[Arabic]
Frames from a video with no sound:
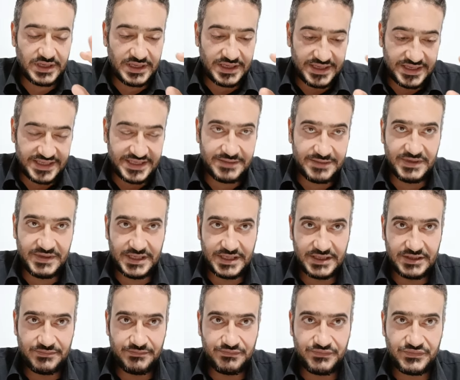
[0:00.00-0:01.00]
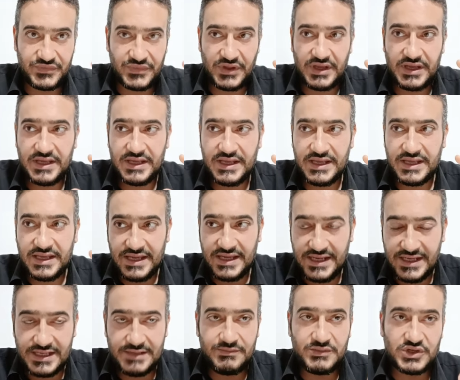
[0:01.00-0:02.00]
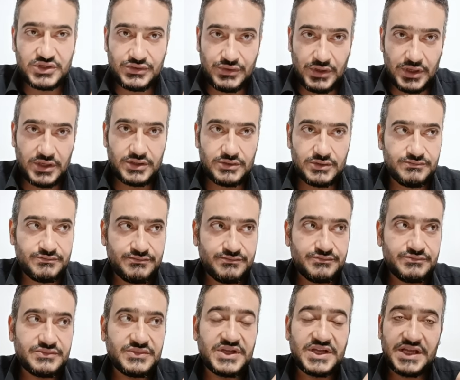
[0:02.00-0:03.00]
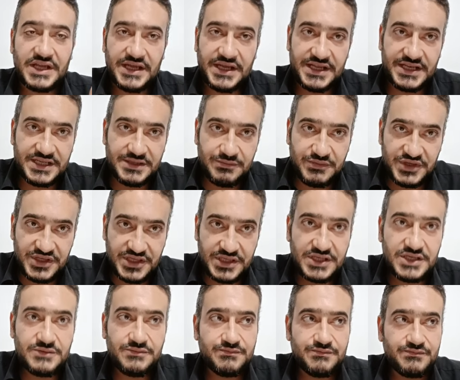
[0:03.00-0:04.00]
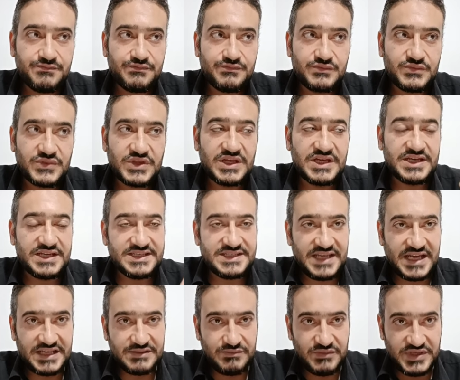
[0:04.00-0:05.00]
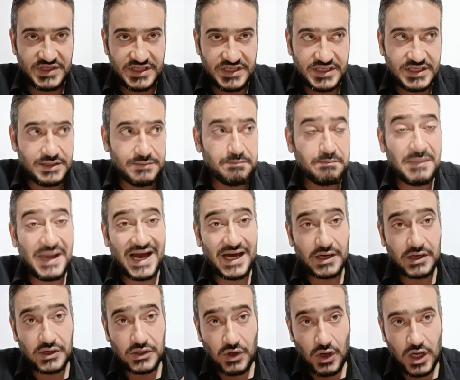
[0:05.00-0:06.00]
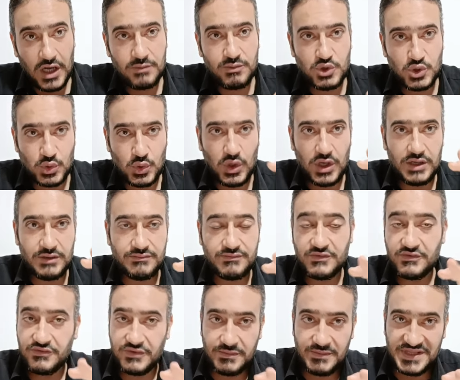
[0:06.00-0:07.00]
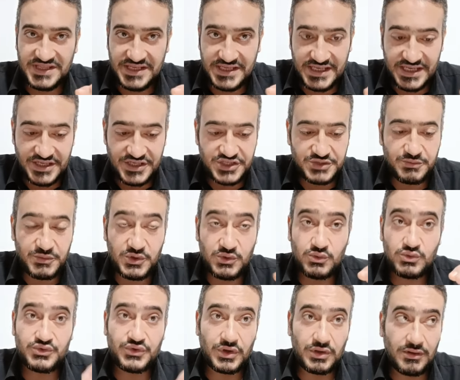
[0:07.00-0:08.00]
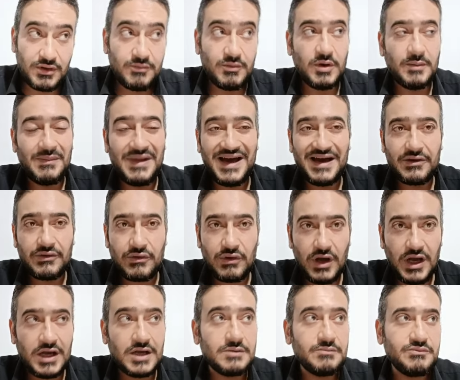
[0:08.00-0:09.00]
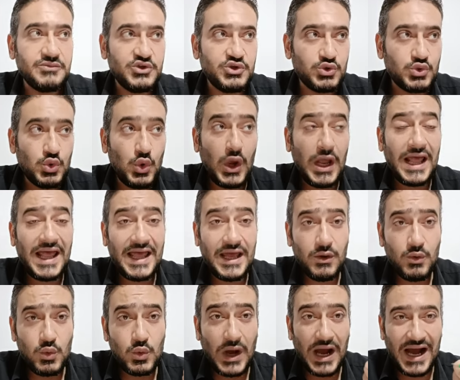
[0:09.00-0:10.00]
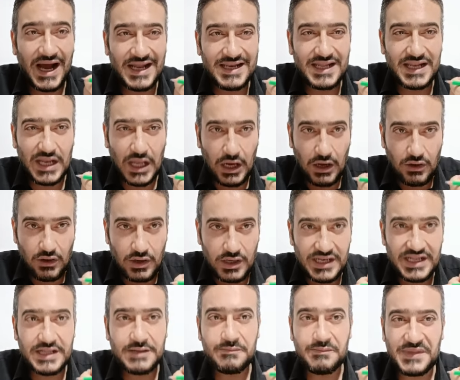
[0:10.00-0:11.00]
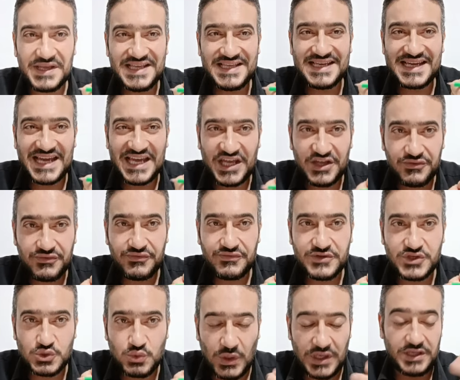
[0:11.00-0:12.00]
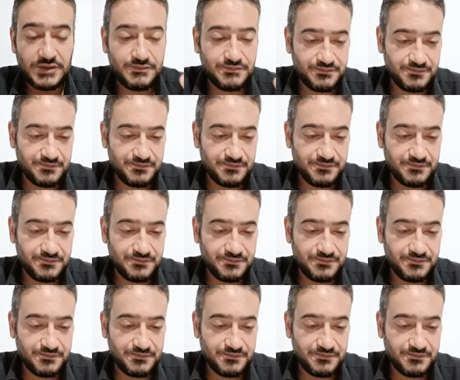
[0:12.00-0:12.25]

خلي بالك ألم الظهر اللي بيجي ساعات بيجي مع الراحة بيروح فما تقلقيش منه طالما مع الراحة بيروح أو على الأقل بيخف شوية